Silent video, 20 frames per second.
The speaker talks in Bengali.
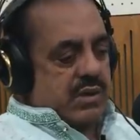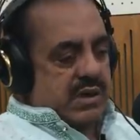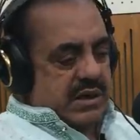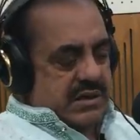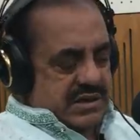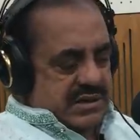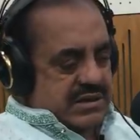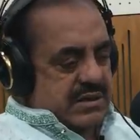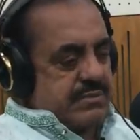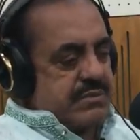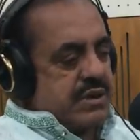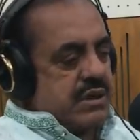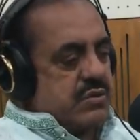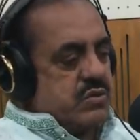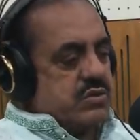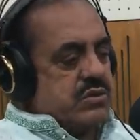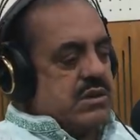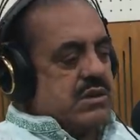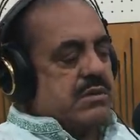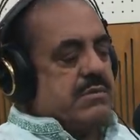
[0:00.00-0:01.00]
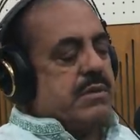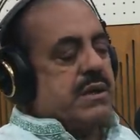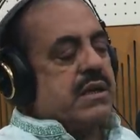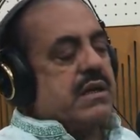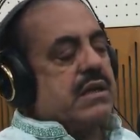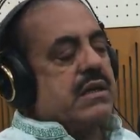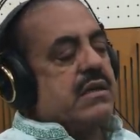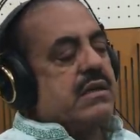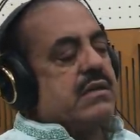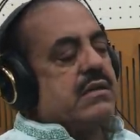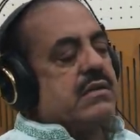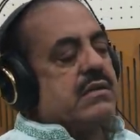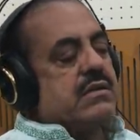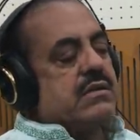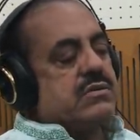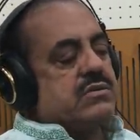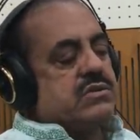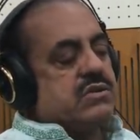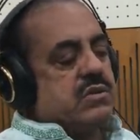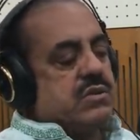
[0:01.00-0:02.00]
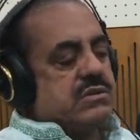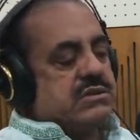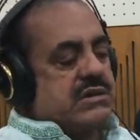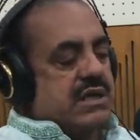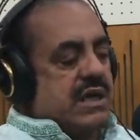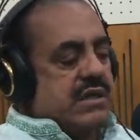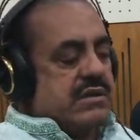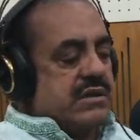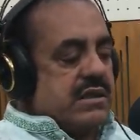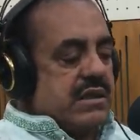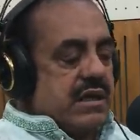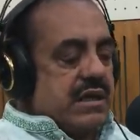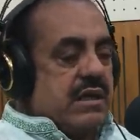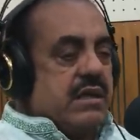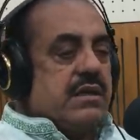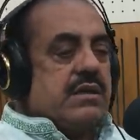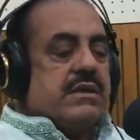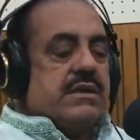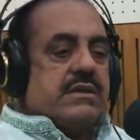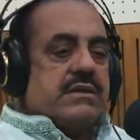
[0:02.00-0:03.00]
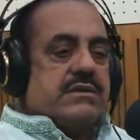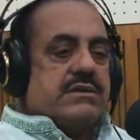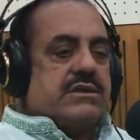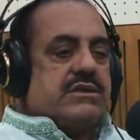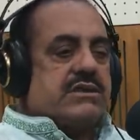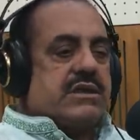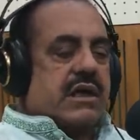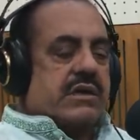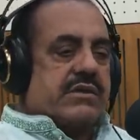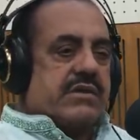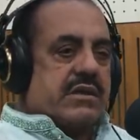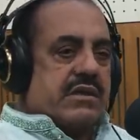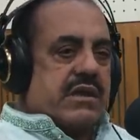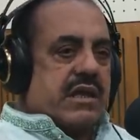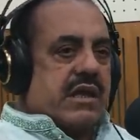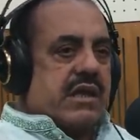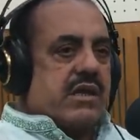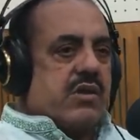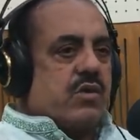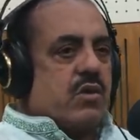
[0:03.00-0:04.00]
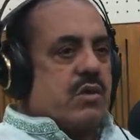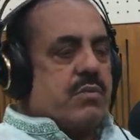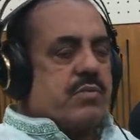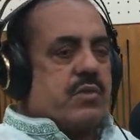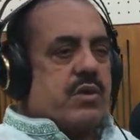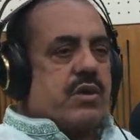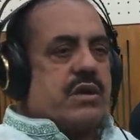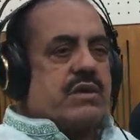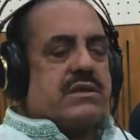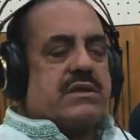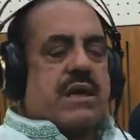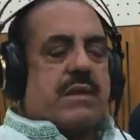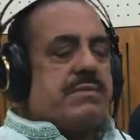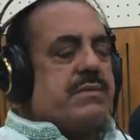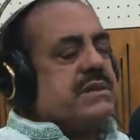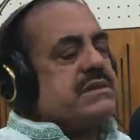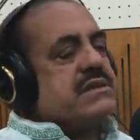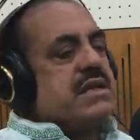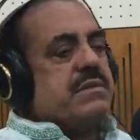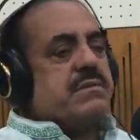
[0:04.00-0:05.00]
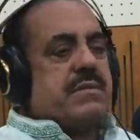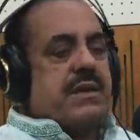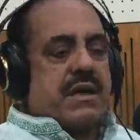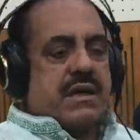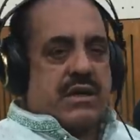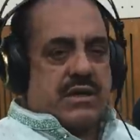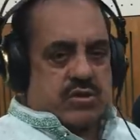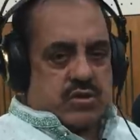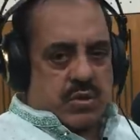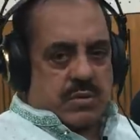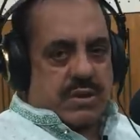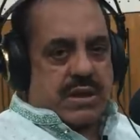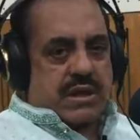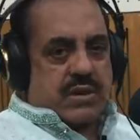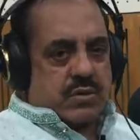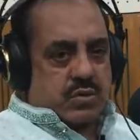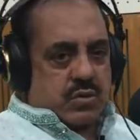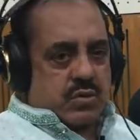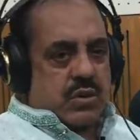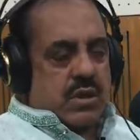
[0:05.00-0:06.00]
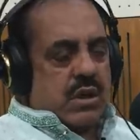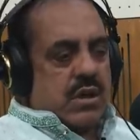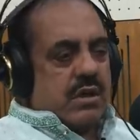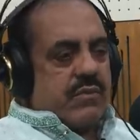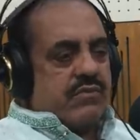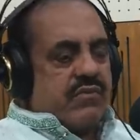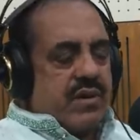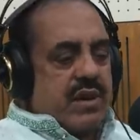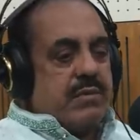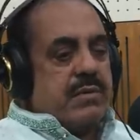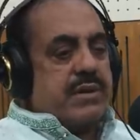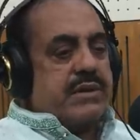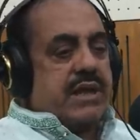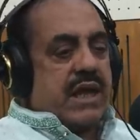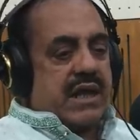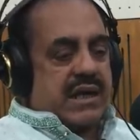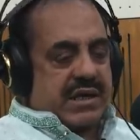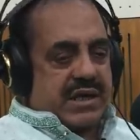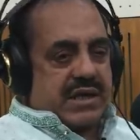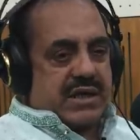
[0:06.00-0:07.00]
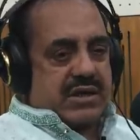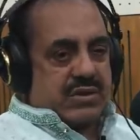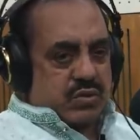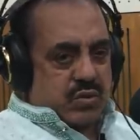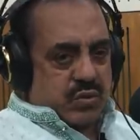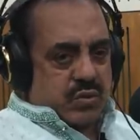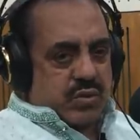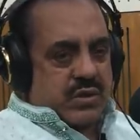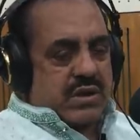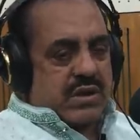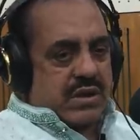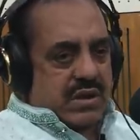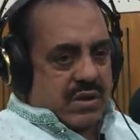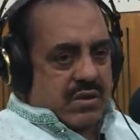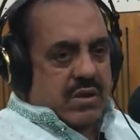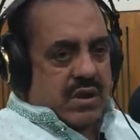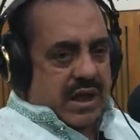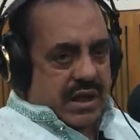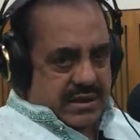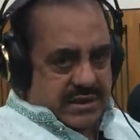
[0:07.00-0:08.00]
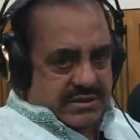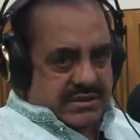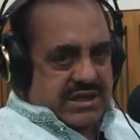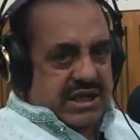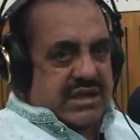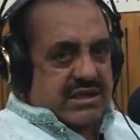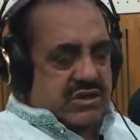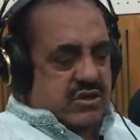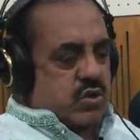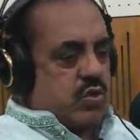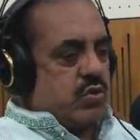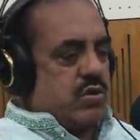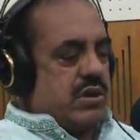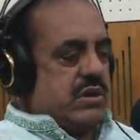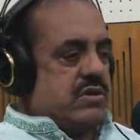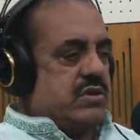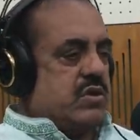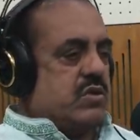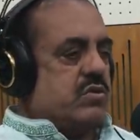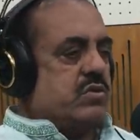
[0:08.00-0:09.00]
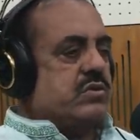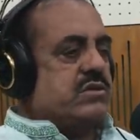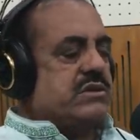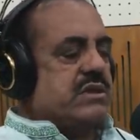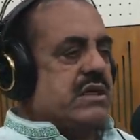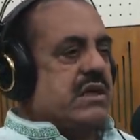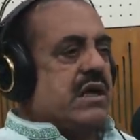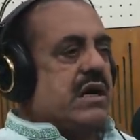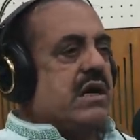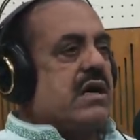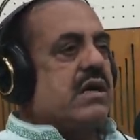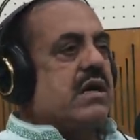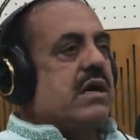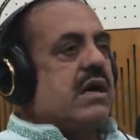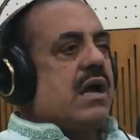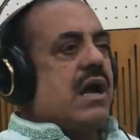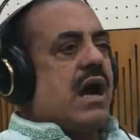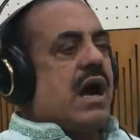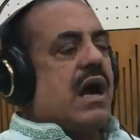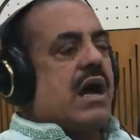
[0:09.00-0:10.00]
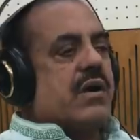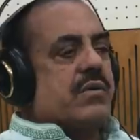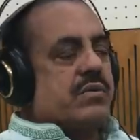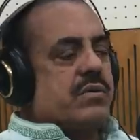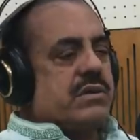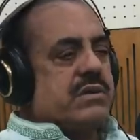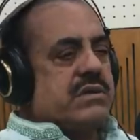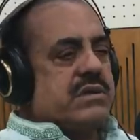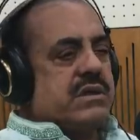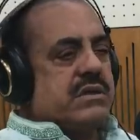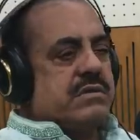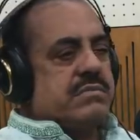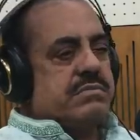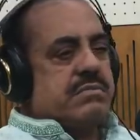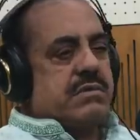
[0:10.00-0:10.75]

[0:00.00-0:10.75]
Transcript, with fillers: এতেশাম দাদু যেটা বানালেন হচ্ছিল চাঁদনি চাঁদনিটা হিট হওয়ার পরে শাবনাজ নাইমকে নিয়ে সবাই কিন্তু ফিল্মের ধারাটা কিন্তু উনি একটা চেঞ্জ করলেন তখন যে না আর ওই যে